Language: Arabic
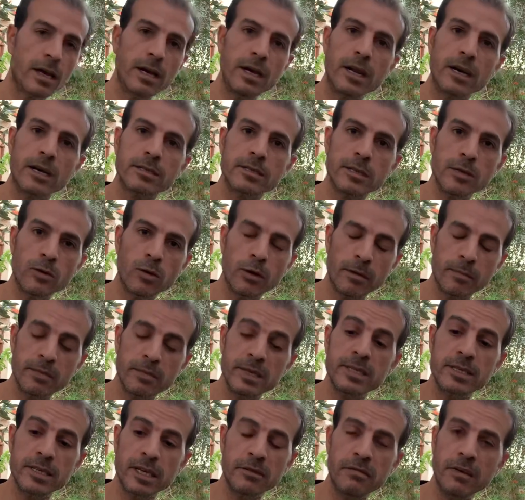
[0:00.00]
لها صور
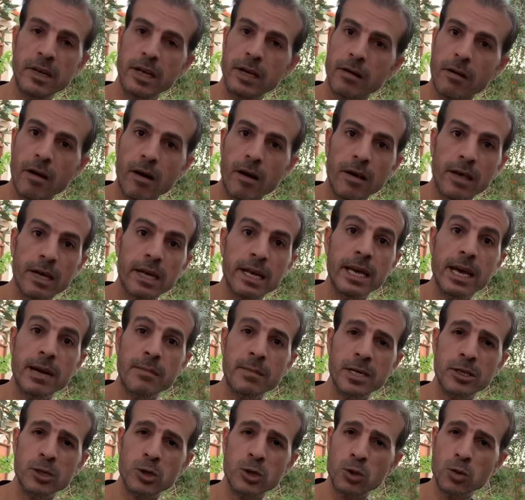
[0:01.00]
بالذات في العراق
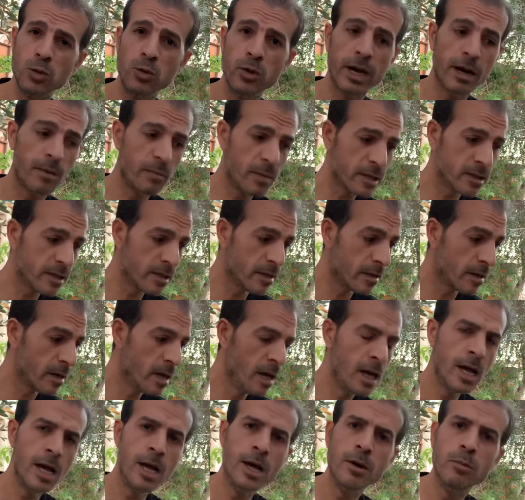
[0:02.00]
اليمن سوريا مصر
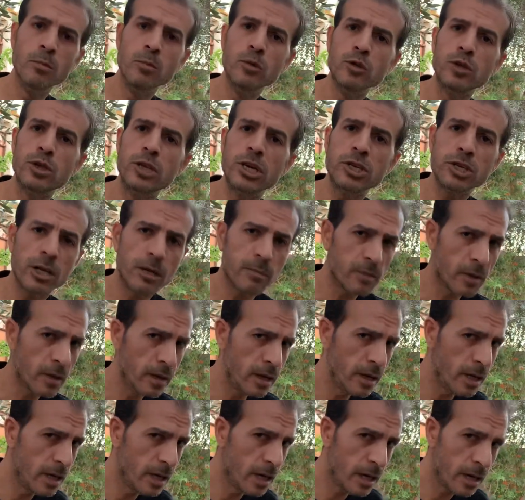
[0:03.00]
منتشره
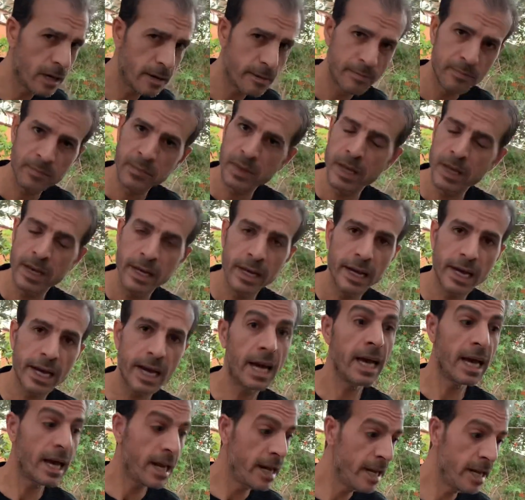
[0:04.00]
بطريقه
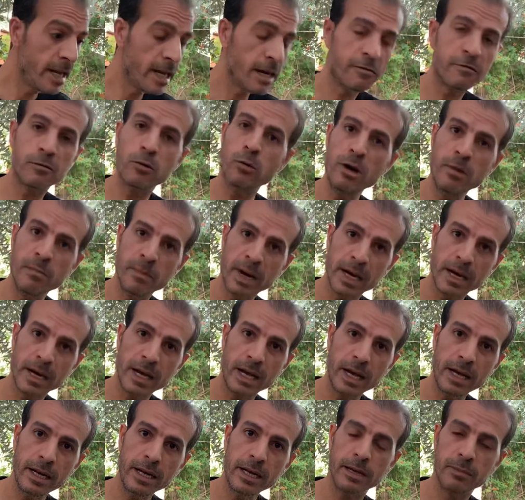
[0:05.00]
خياليه في كل
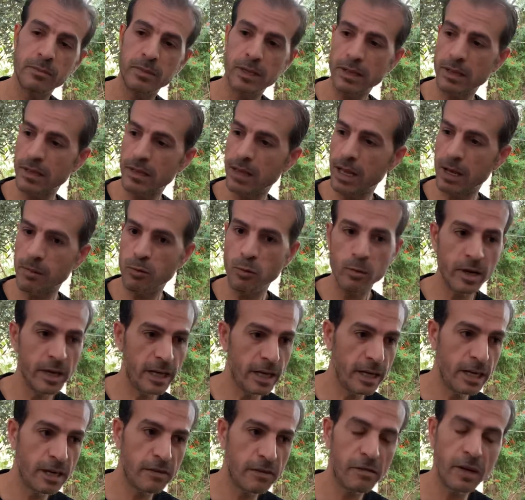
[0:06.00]
مكان بتطلع ممكن
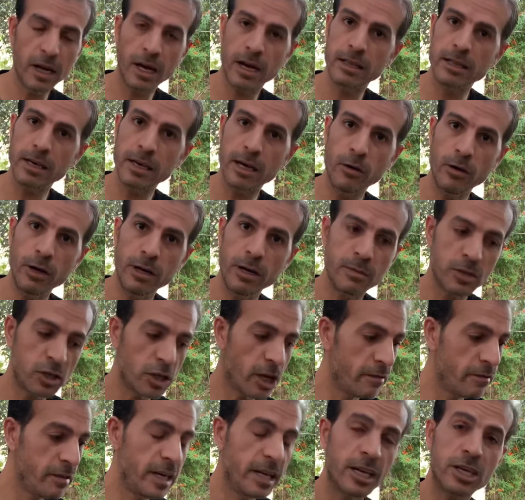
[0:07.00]
عندنا في الحديقه واحنا مش
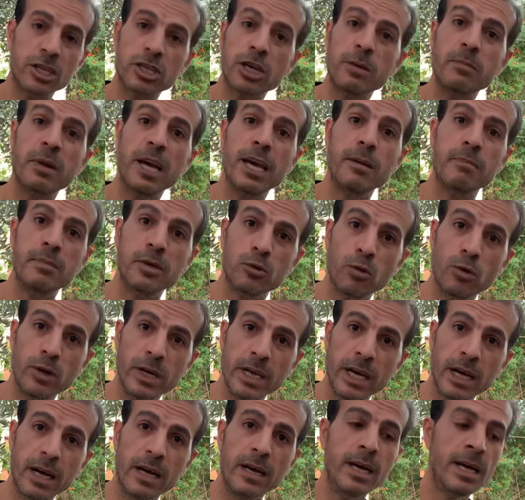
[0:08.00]
عارفين انها شبه
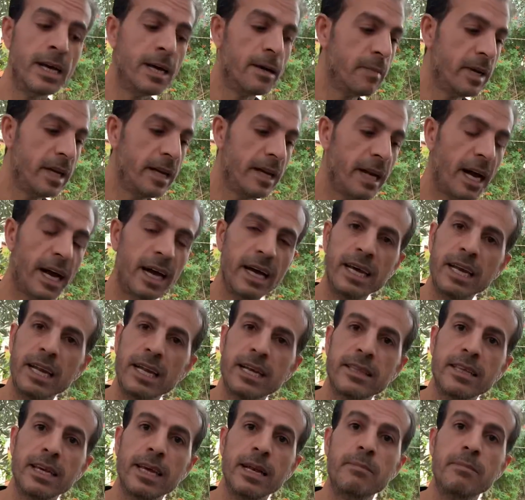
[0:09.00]
البتونيا من عائله
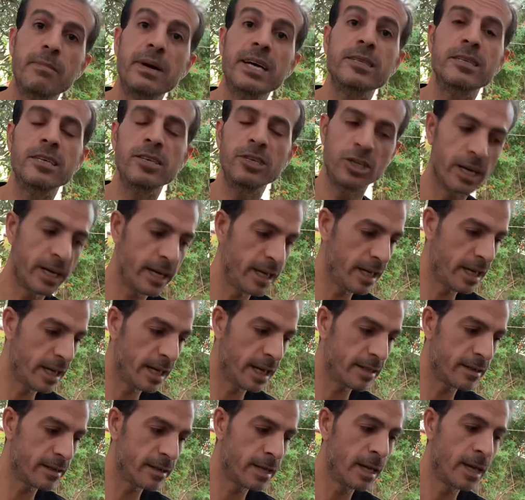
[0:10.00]

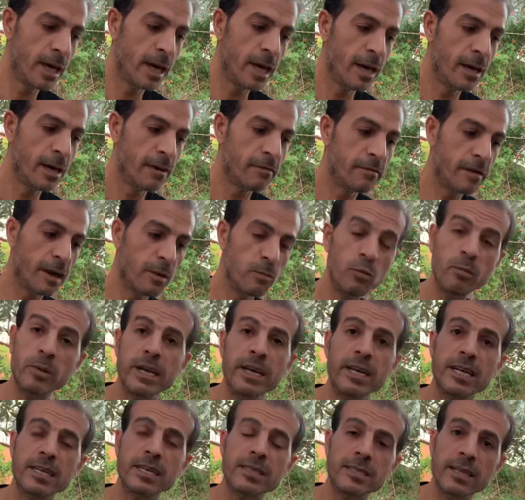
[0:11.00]
الباذنجانيات
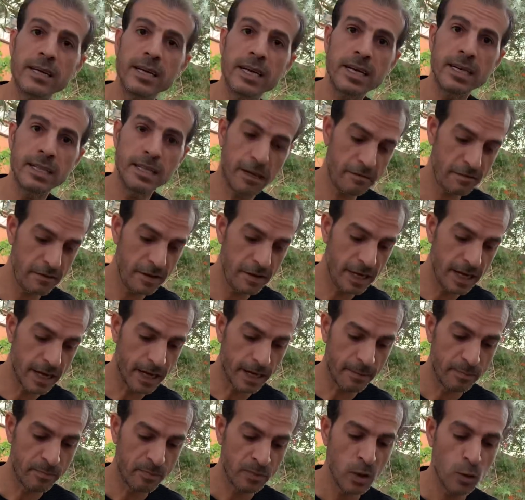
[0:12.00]
فممكن ناس تنخدع
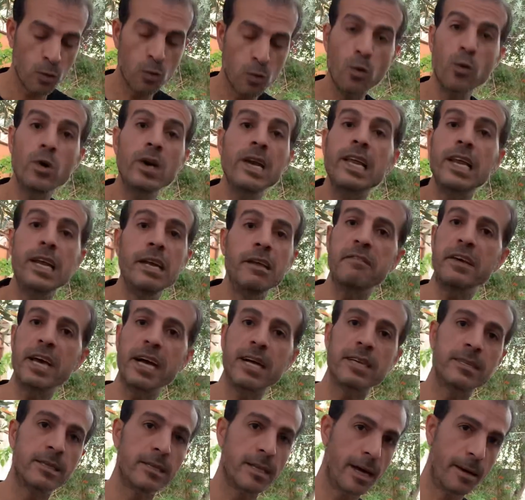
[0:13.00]
فيها كل اللي
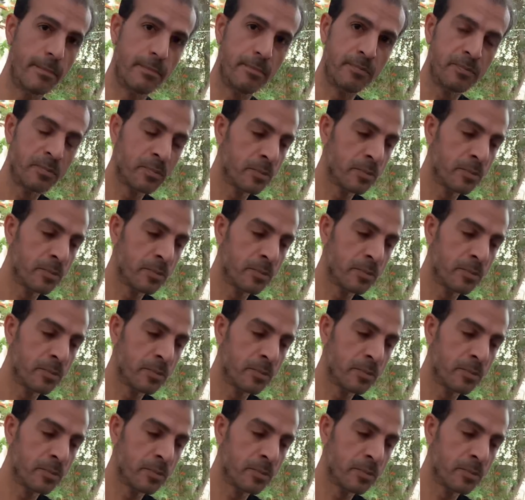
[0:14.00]
فيها سام